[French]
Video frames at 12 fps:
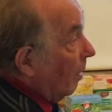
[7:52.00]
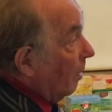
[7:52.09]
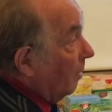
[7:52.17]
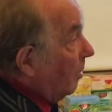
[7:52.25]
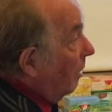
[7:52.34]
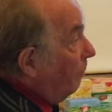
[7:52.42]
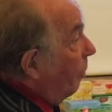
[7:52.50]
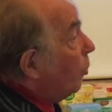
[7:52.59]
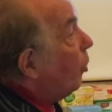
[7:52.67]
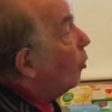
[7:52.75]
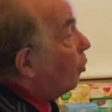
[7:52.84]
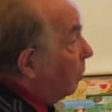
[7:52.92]
C'est plus
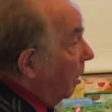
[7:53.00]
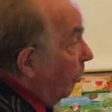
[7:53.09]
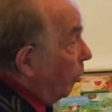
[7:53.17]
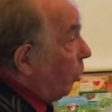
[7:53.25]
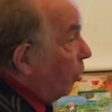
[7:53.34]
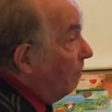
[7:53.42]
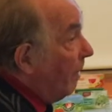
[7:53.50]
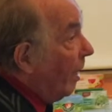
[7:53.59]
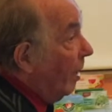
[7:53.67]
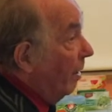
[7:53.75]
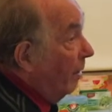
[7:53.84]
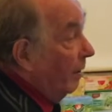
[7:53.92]
je suis le
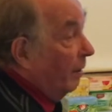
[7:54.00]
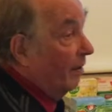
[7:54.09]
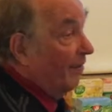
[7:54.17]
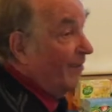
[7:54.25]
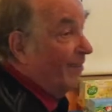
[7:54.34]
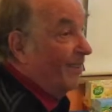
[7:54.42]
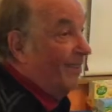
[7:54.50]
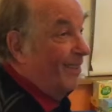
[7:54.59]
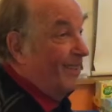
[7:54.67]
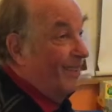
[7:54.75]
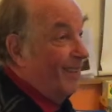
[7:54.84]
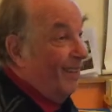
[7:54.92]
chemin
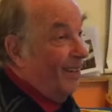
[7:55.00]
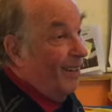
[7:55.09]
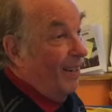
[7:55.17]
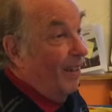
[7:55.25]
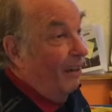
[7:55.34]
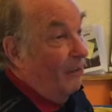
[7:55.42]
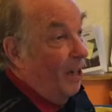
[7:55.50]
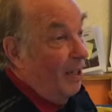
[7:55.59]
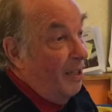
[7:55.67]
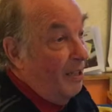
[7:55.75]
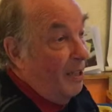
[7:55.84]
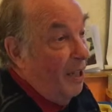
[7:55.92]
la
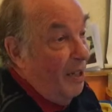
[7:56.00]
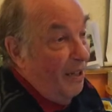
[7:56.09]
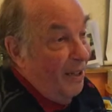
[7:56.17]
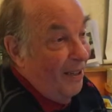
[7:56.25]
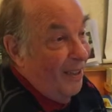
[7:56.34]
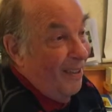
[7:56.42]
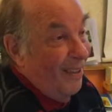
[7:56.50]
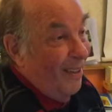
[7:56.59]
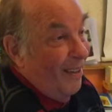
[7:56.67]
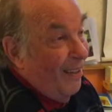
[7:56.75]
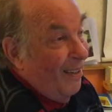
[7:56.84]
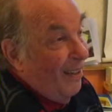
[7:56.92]
vérité
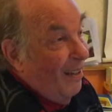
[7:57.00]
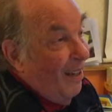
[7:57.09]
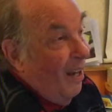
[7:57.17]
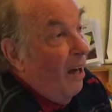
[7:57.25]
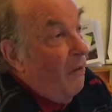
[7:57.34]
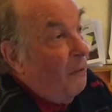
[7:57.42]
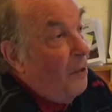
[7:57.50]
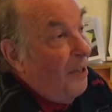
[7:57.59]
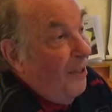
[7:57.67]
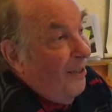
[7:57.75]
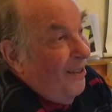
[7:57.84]
et la vie.